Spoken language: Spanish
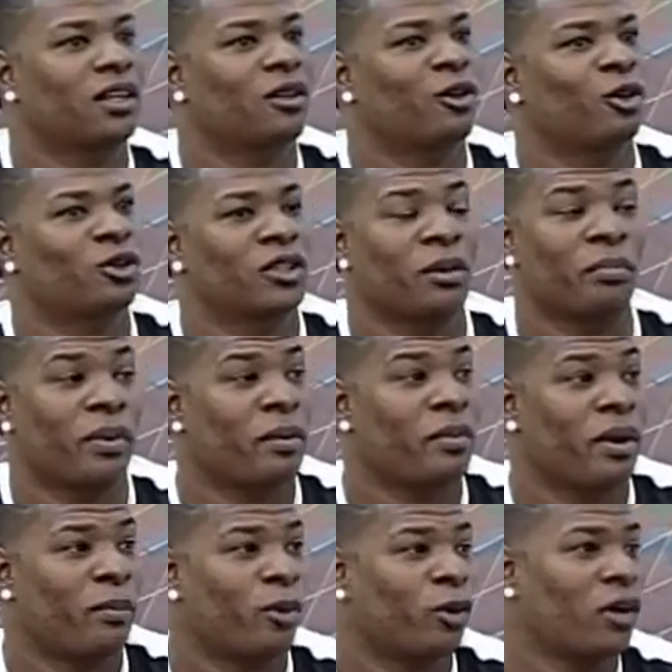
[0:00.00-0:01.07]
a Dios, siempre me ha
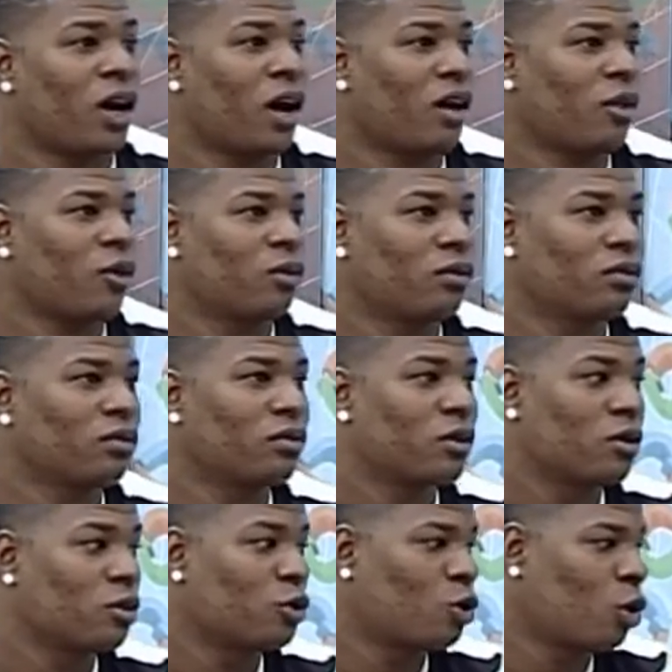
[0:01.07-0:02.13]
apoyado
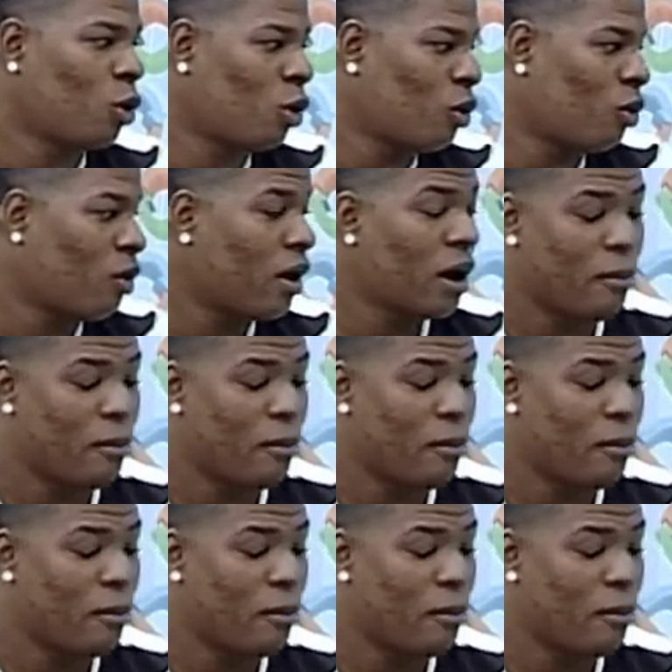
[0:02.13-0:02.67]
yo,